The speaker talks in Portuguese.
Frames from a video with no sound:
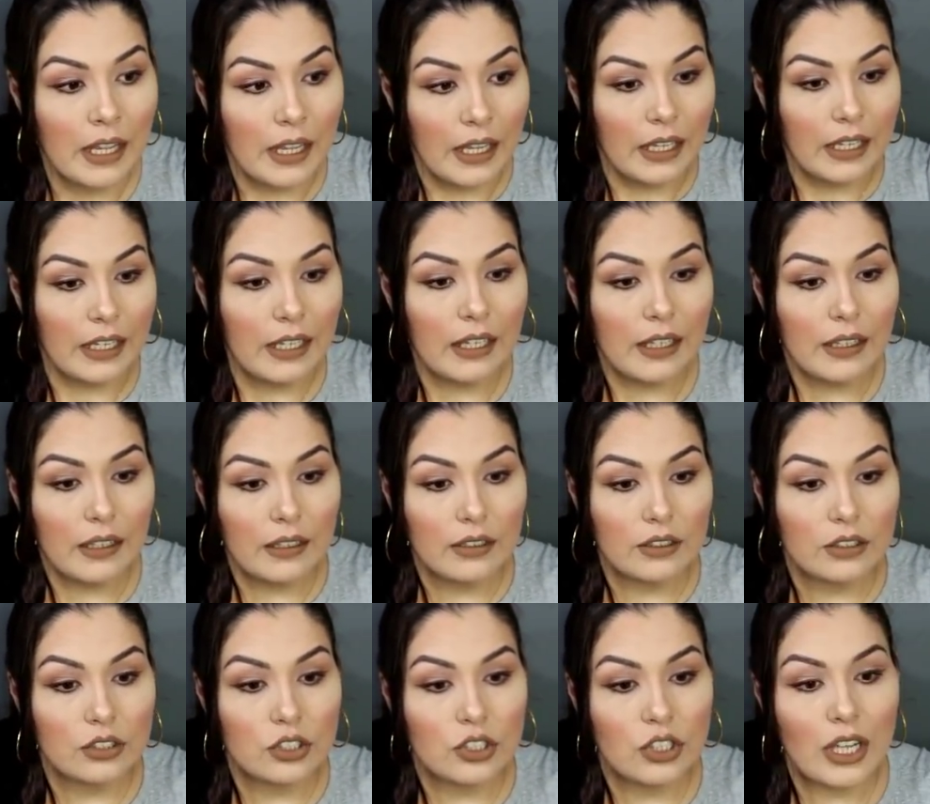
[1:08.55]
E
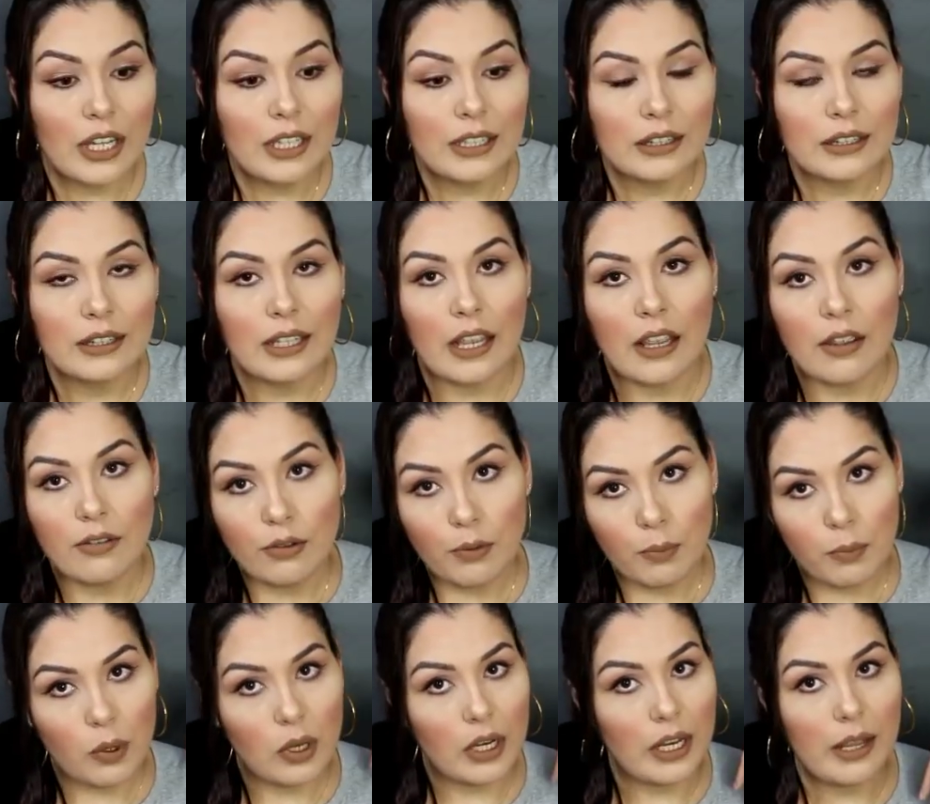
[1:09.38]
já teve
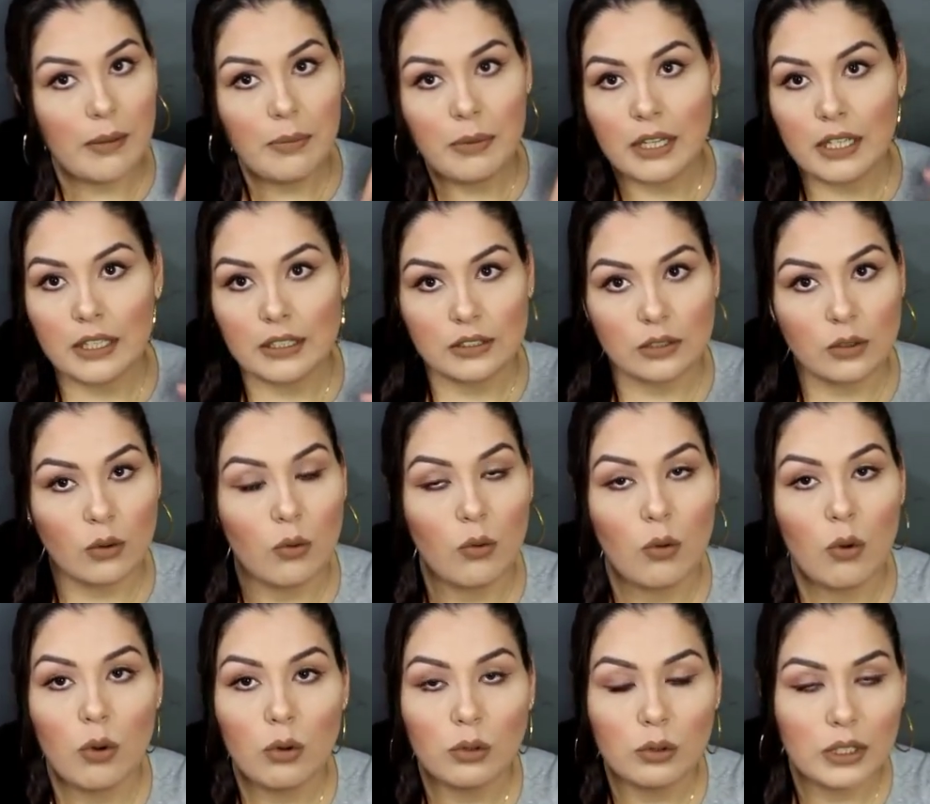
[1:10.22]
polêmicas com
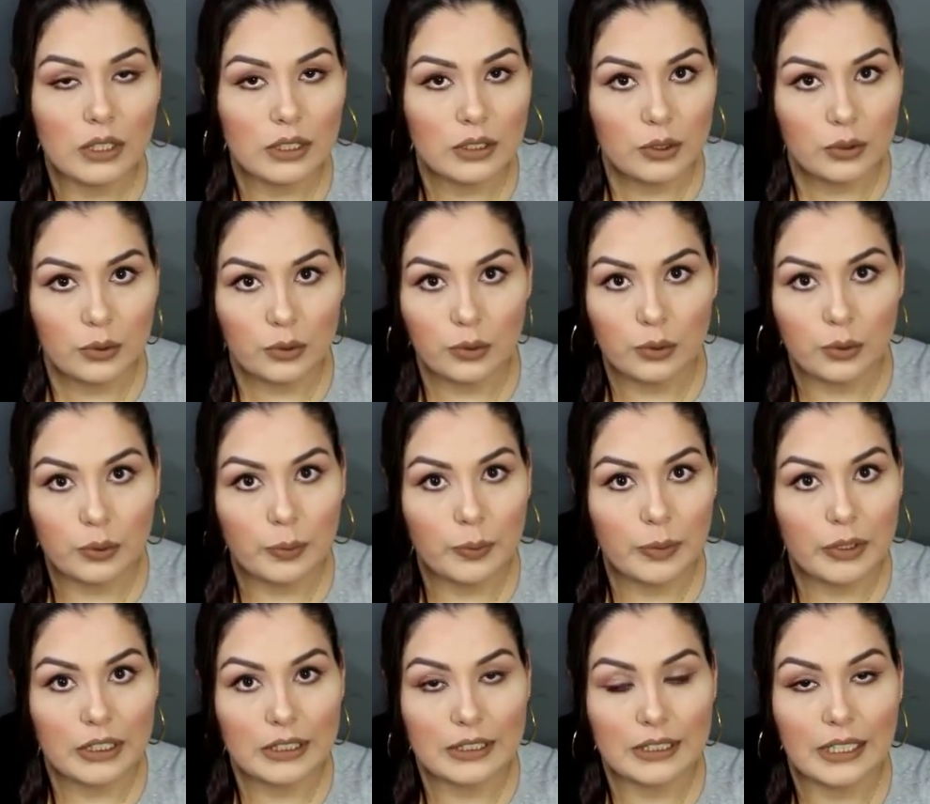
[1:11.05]
outras
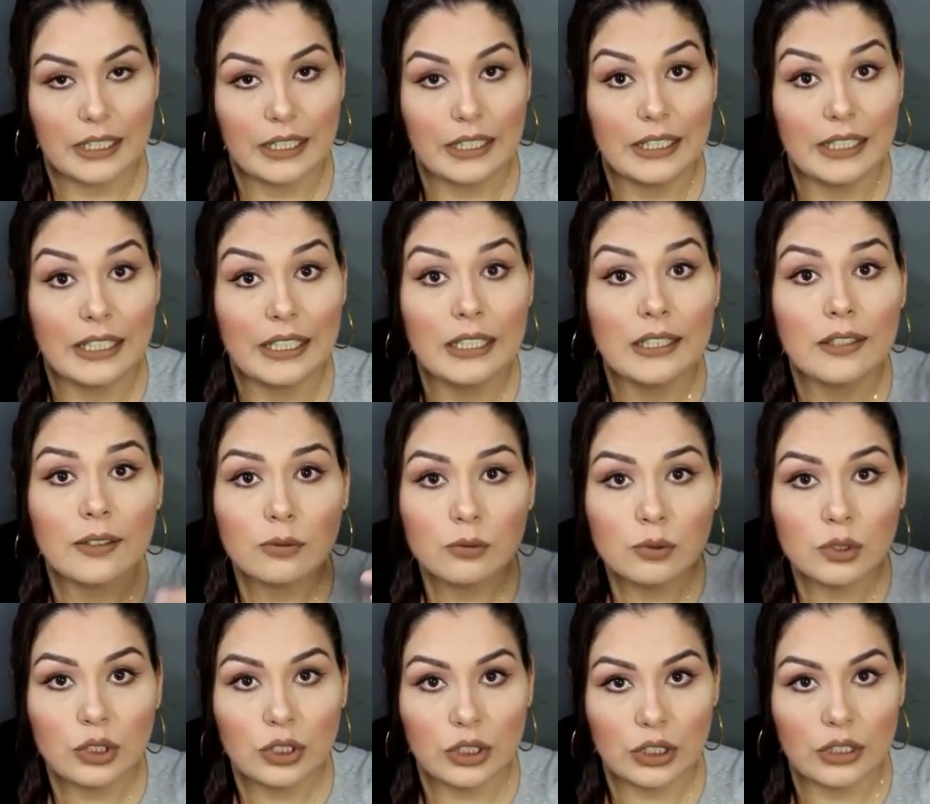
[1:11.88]
youtubers aí que não
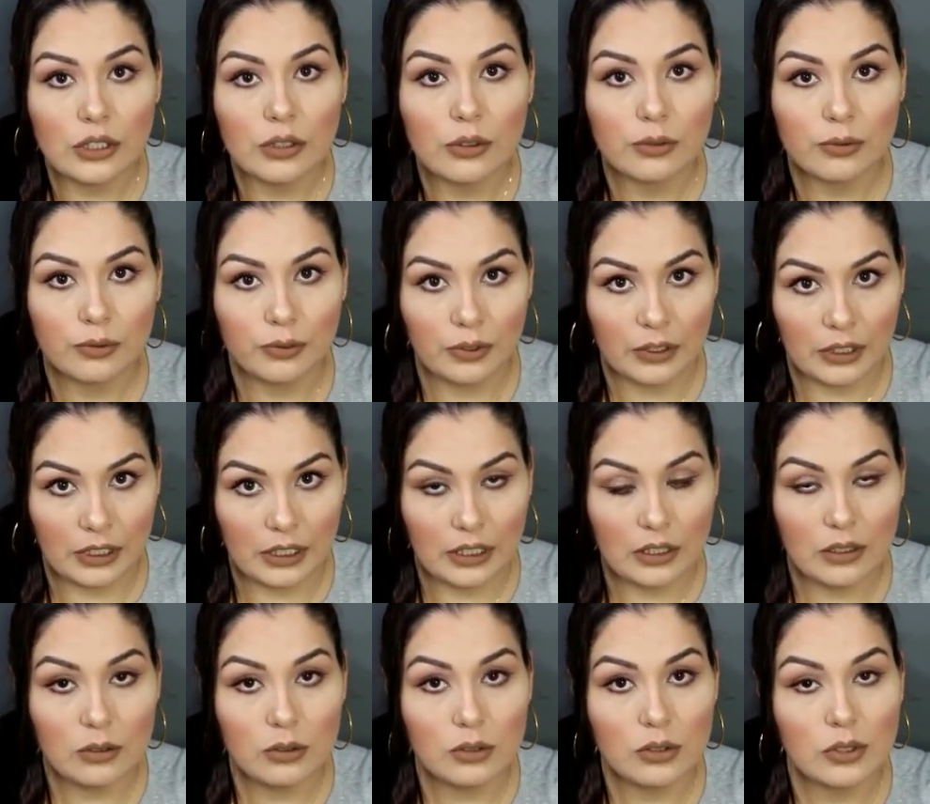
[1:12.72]
tinham
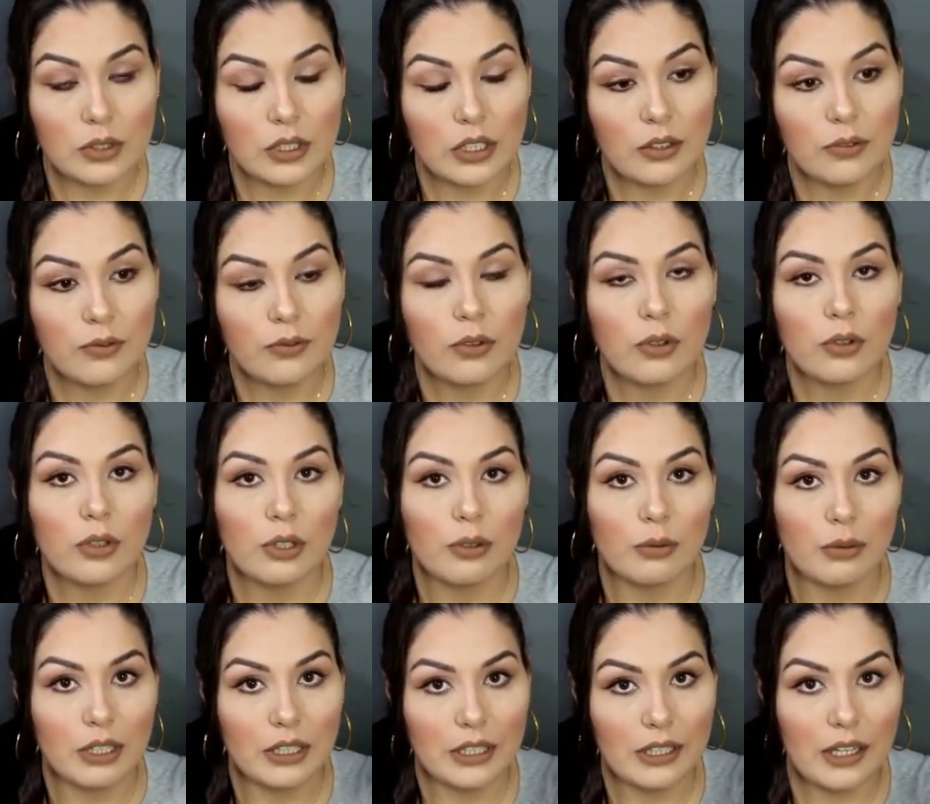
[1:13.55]
filhos e
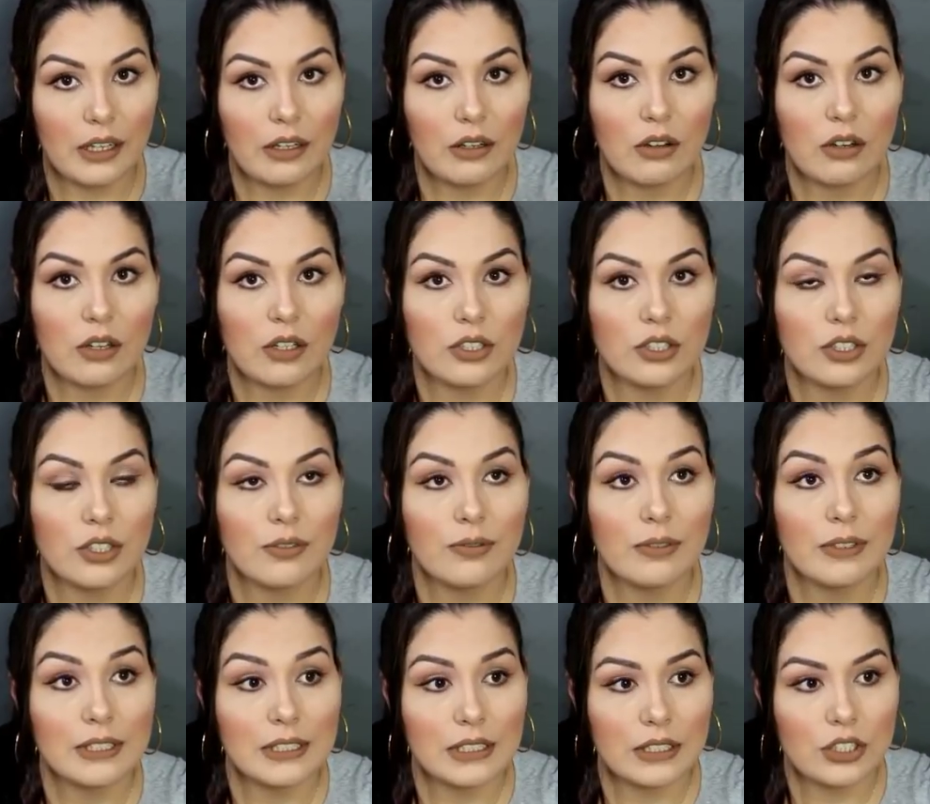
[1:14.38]
foram até a loja
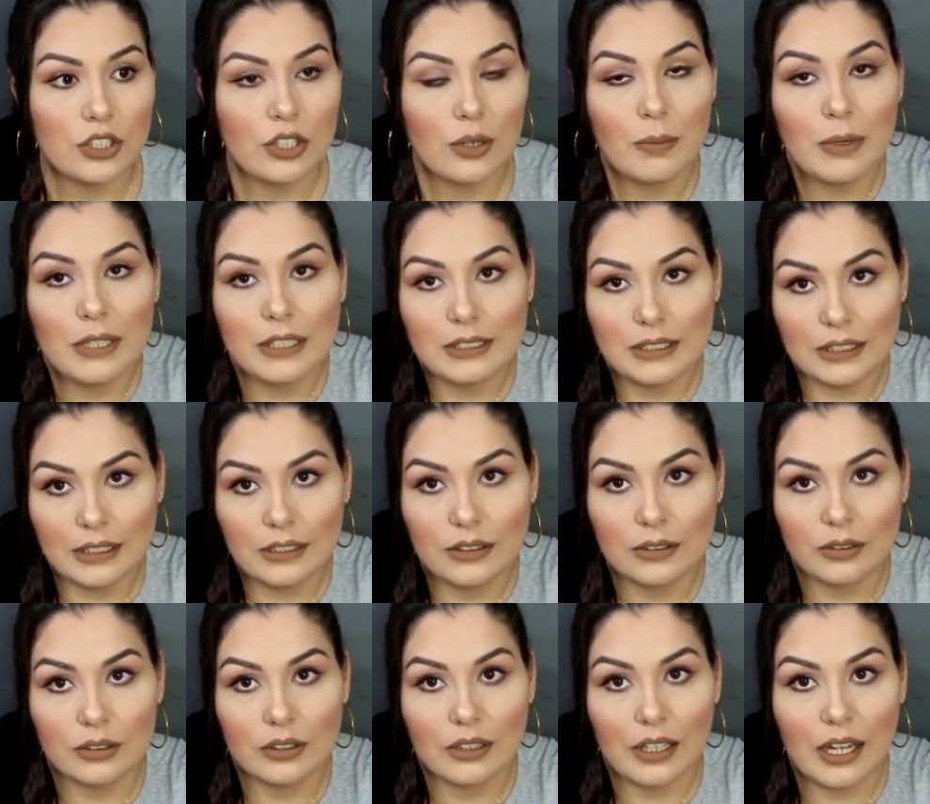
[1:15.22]
fazer
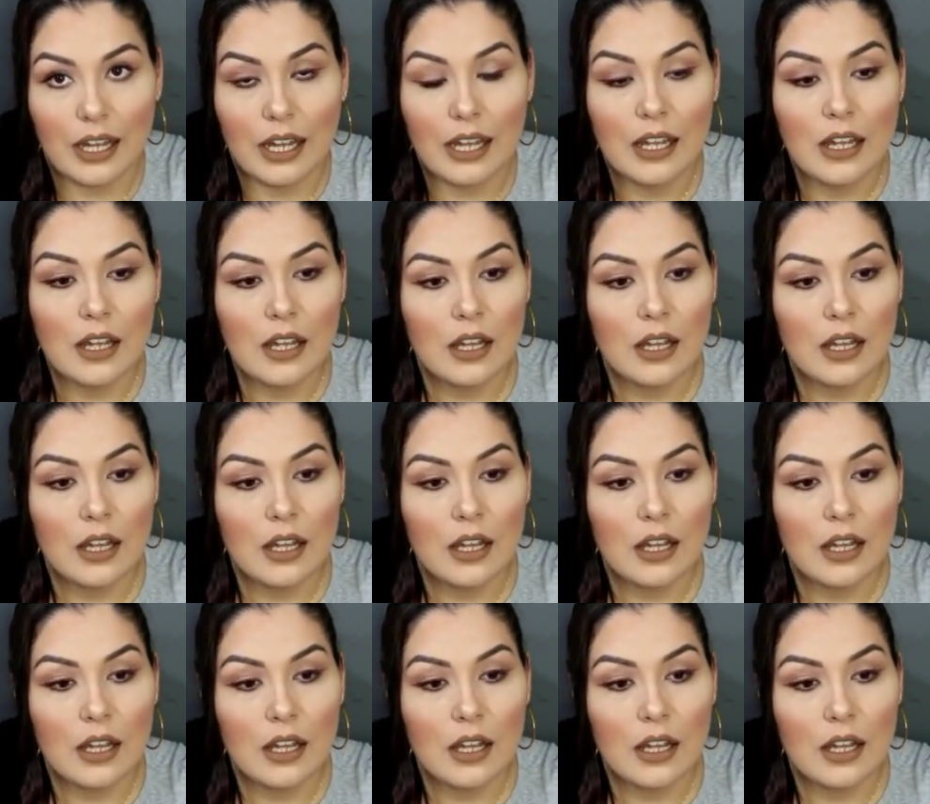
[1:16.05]
jabazinho, tá?